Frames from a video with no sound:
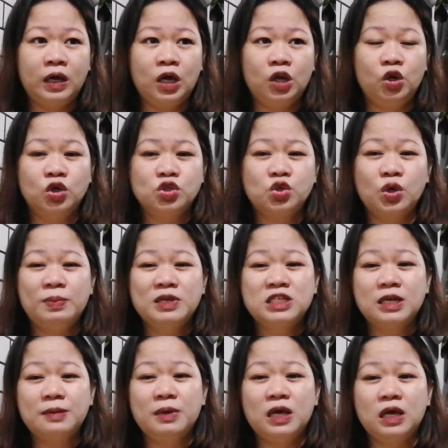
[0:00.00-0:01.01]
Ganon. So,
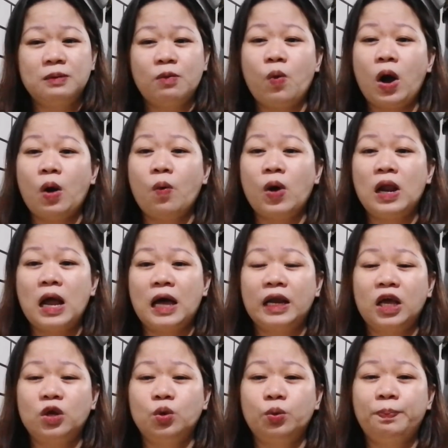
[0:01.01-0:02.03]
ibig sabihin, mawawala
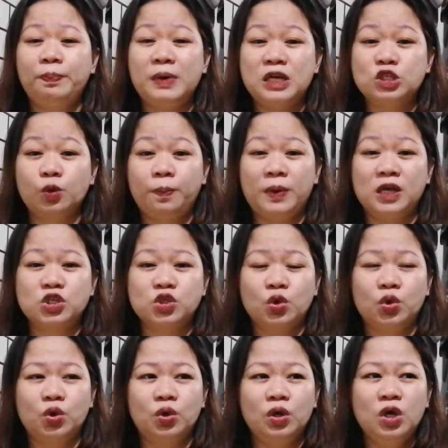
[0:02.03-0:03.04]
na yung
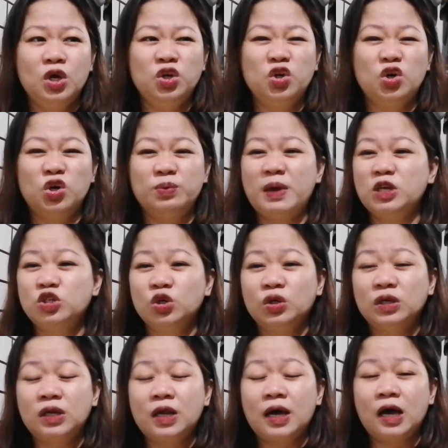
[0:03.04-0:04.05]
piso-piso. Yun, medyo
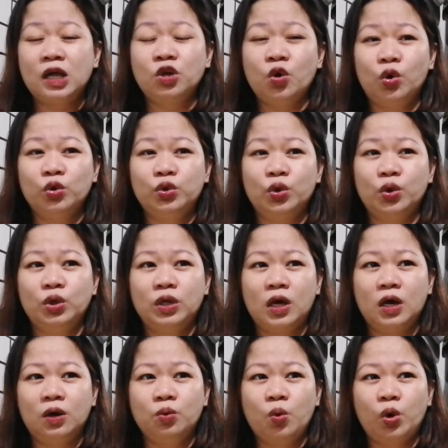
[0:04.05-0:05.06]
na ano ko doon,
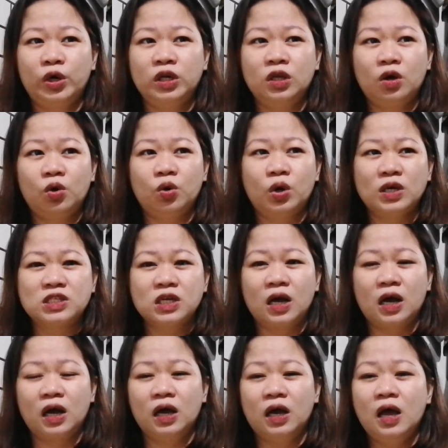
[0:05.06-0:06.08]
nag-worry ako
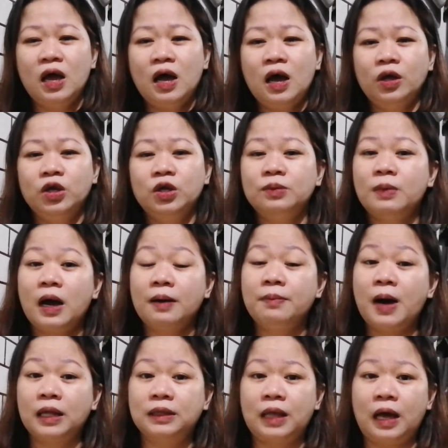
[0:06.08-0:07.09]
kasi nga, yung mga
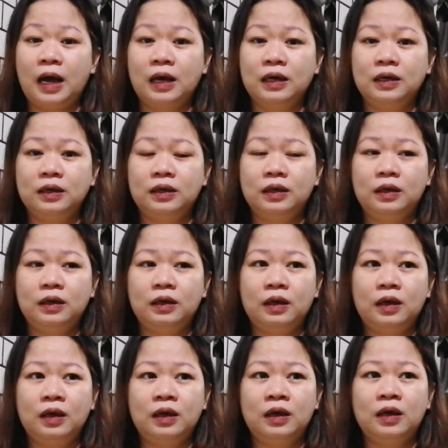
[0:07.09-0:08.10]
bata,
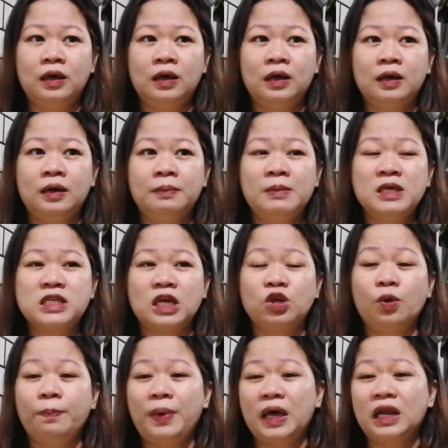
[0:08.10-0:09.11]
eh,
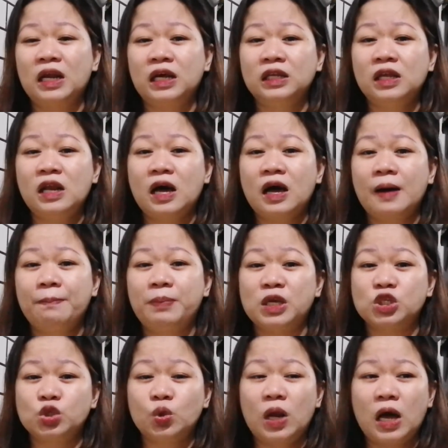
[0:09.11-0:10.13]
minsan yung pera lang nila,
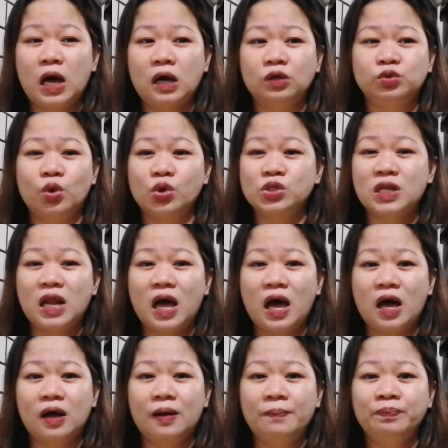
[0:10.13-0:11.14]
piso lang, dos
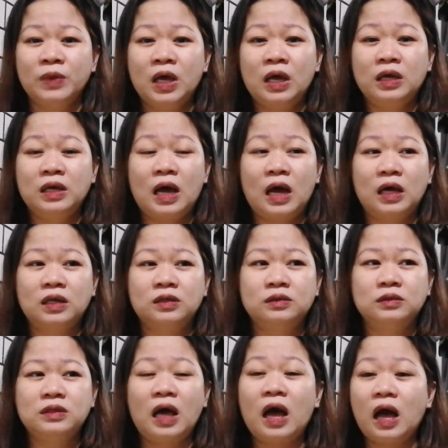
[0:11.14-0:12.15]
lang,
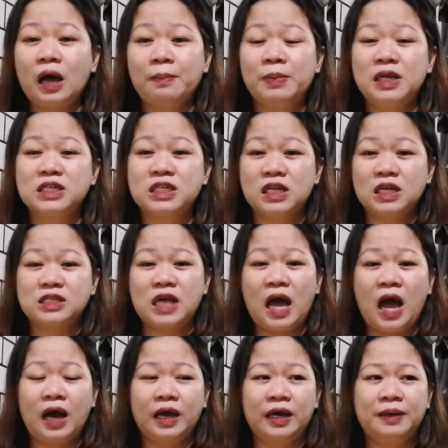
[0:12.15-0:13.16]
yan, nakakabili sila
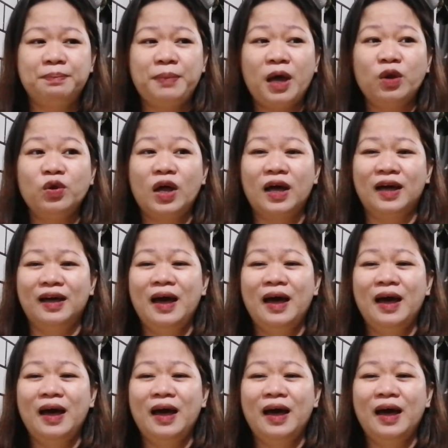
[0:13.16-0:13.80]
sa akin. Paano na,